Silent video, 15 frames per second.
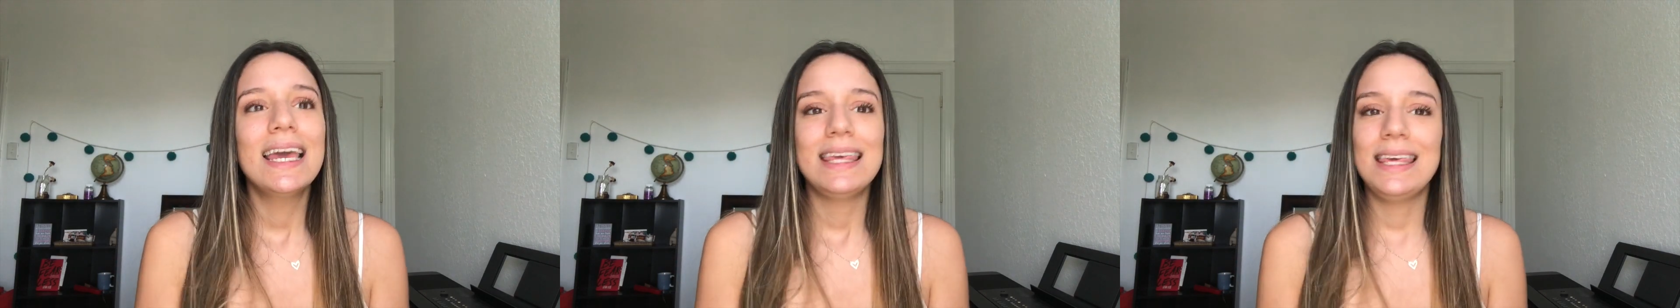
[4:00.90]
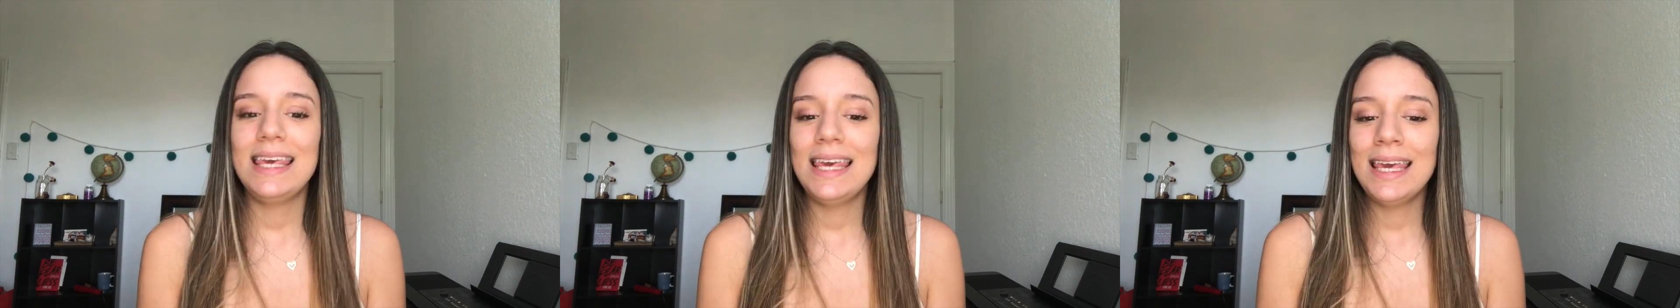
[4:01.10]

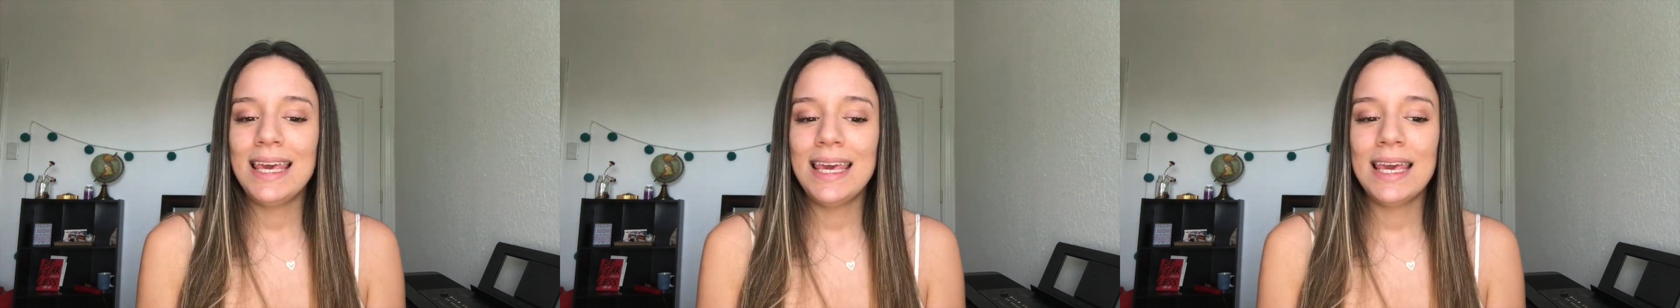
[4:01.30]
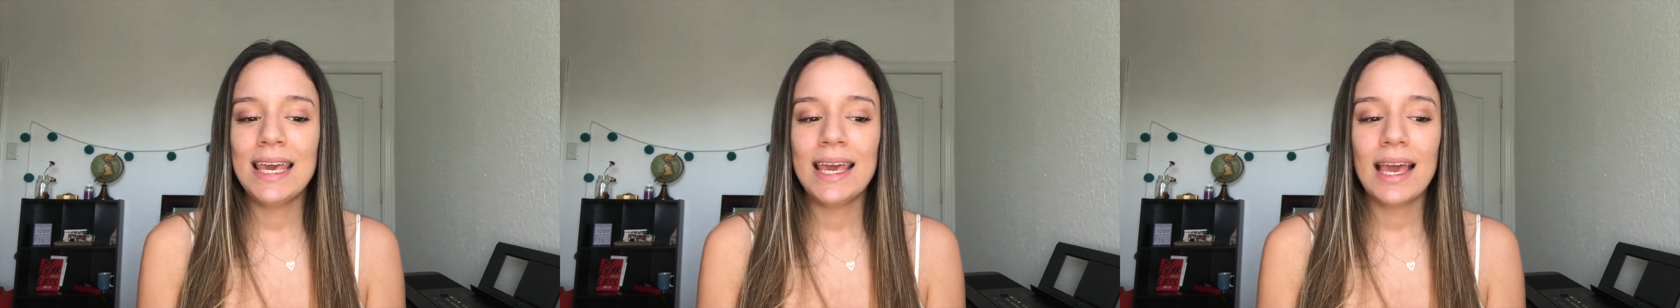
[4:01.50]

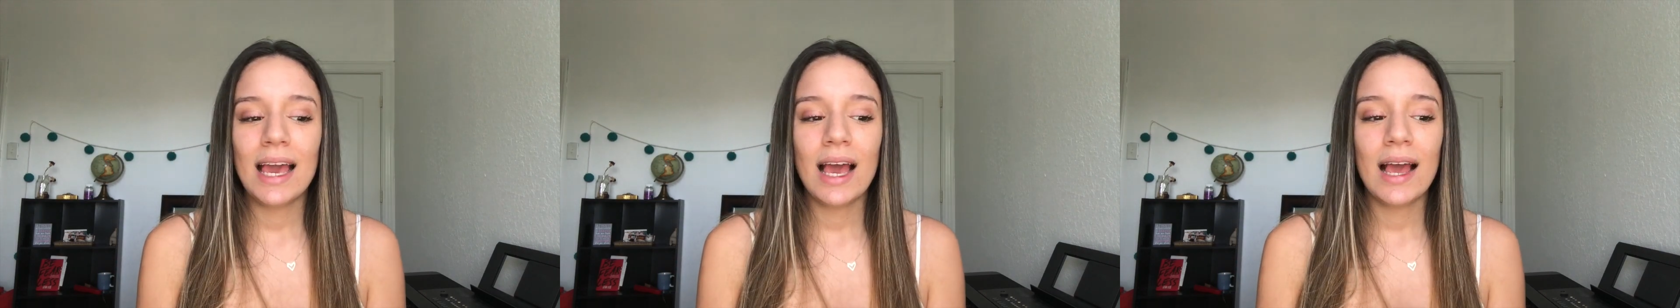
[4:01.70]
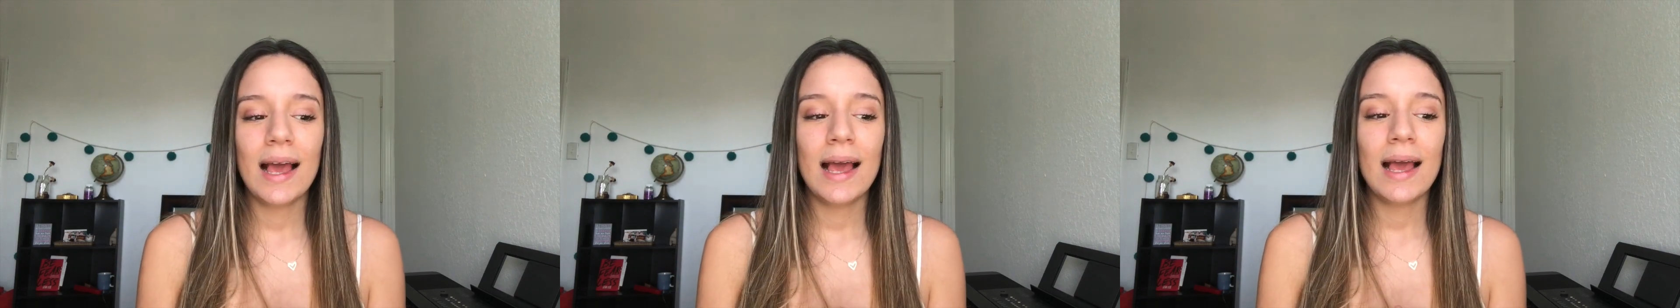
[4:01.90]
Y
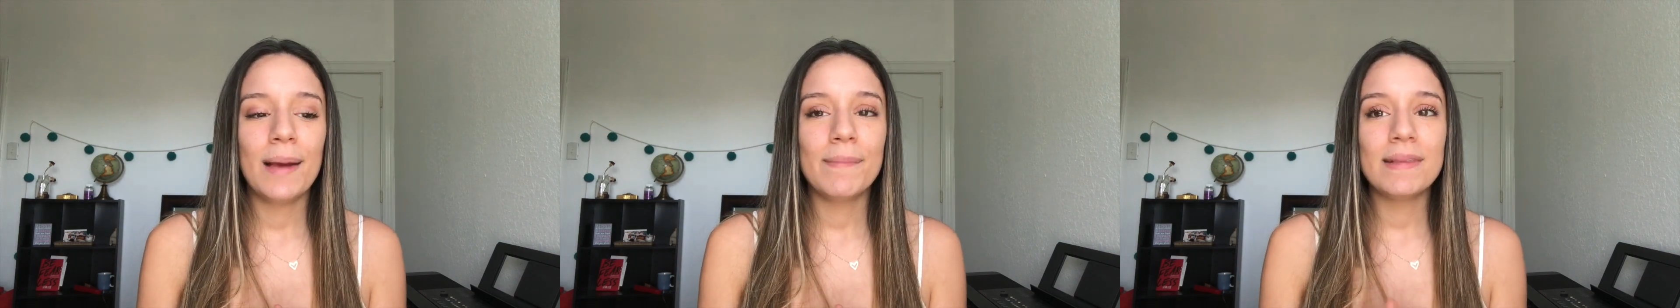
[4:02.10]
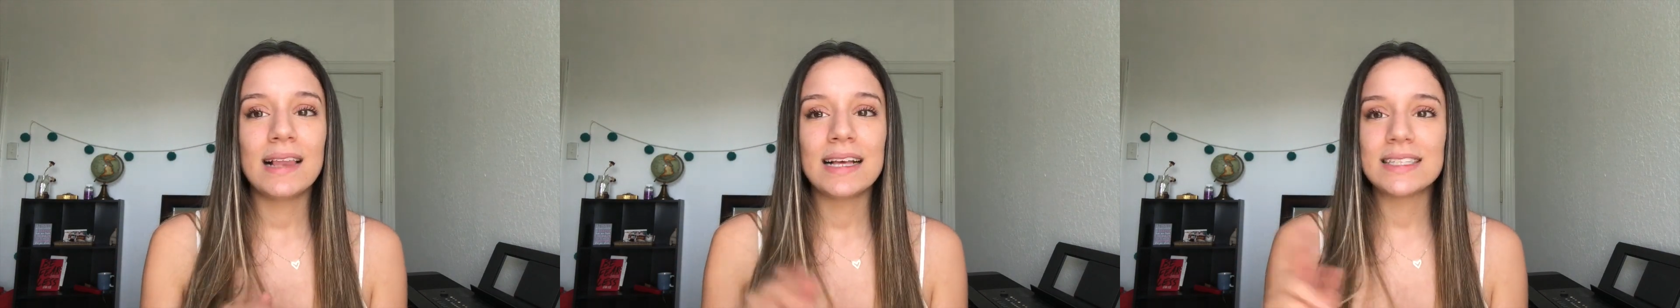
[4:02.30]

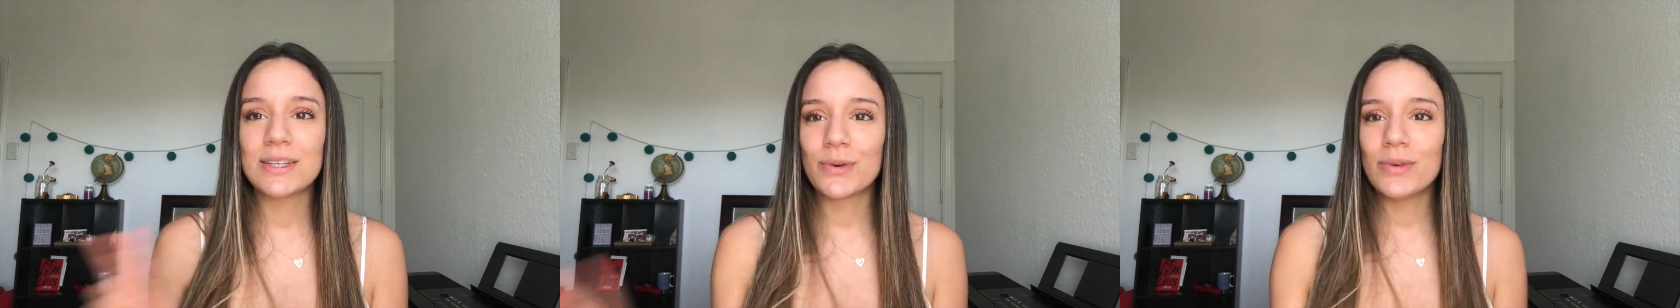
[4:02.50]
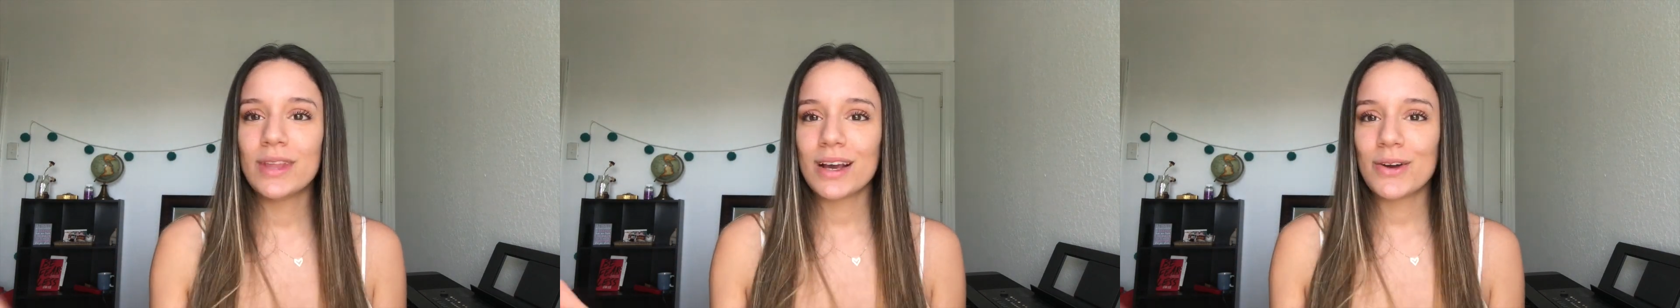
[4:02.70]
la
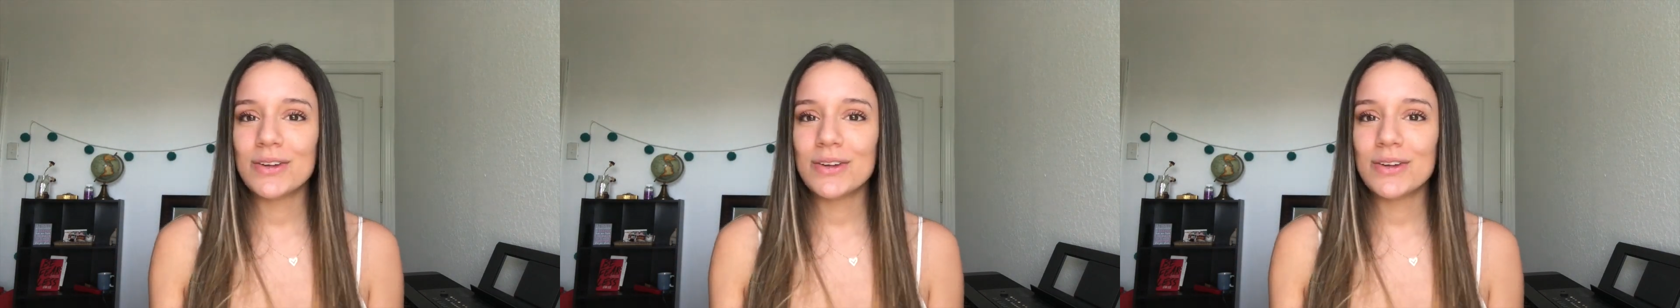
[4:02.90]
segunda